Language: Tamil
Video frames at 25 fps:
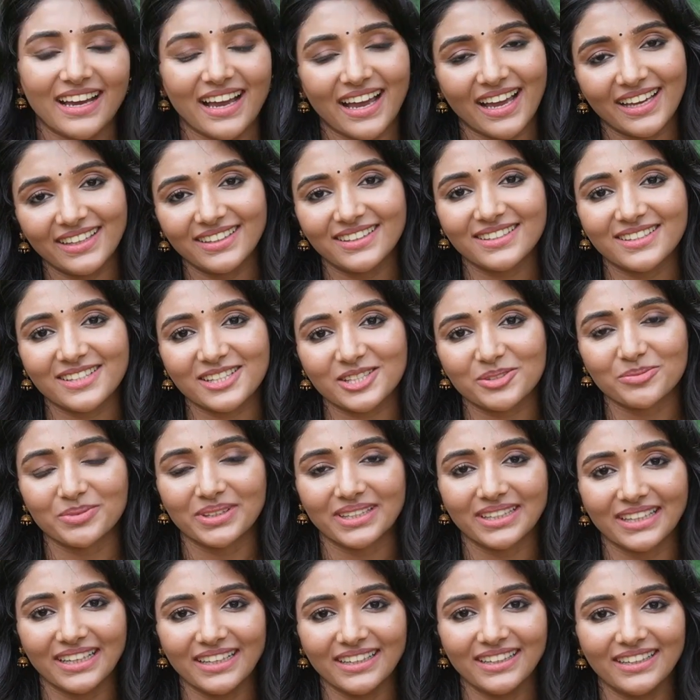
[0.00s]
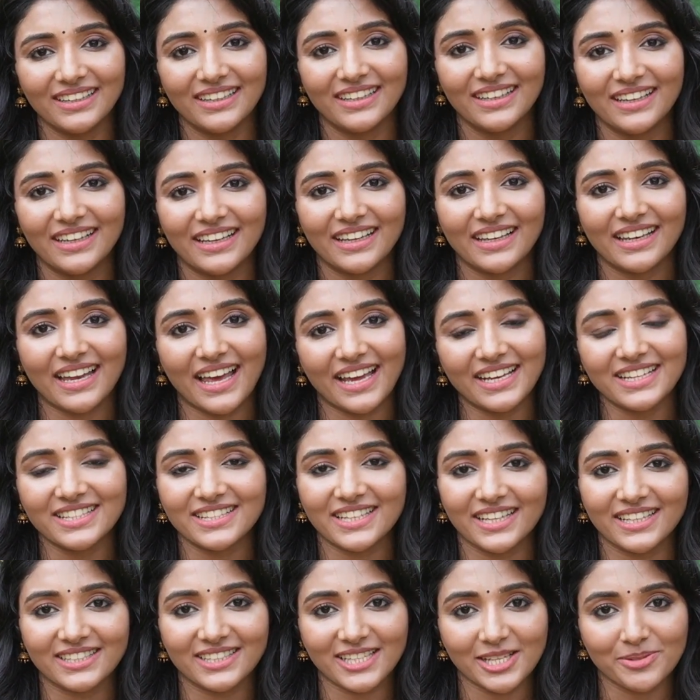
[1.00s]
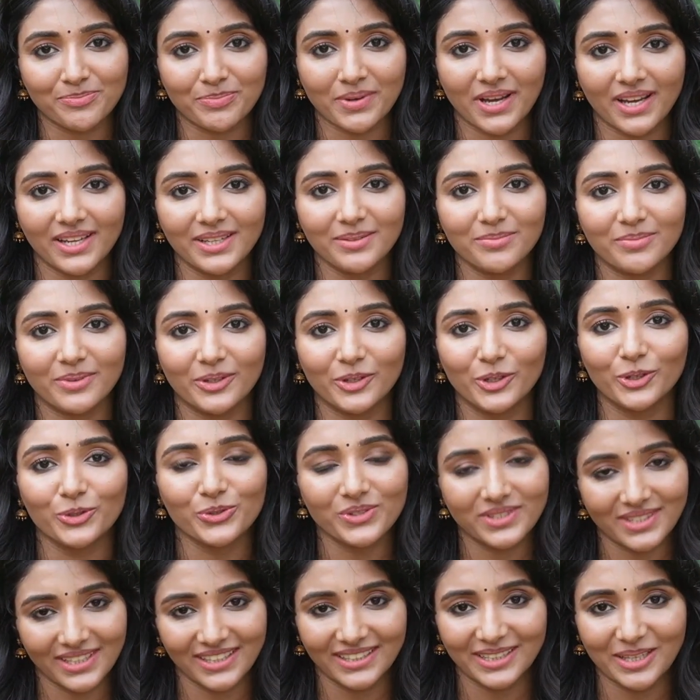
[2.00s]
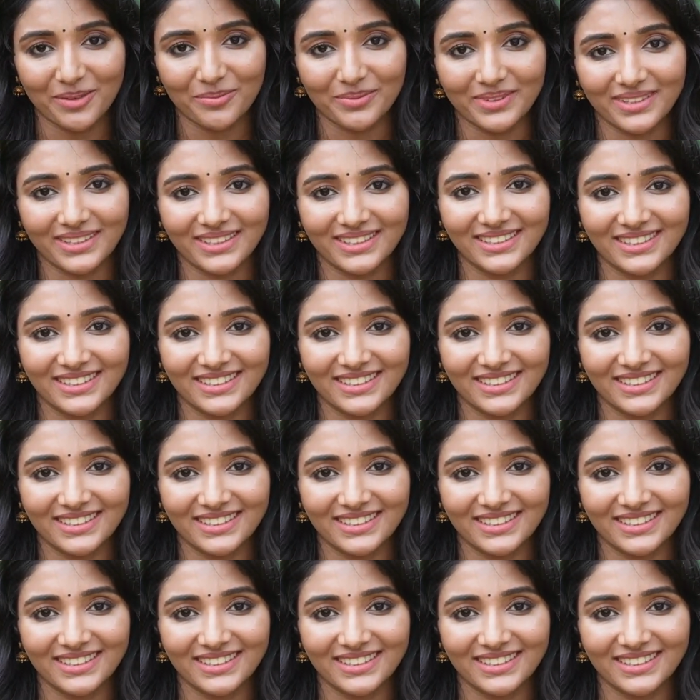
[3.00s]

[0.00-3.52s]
ஹாய் திஸ் இஸ் மின்னா லைக் ஷேர் சப்ஸ்கிரைப் நியூஸ் டென் தமிழ்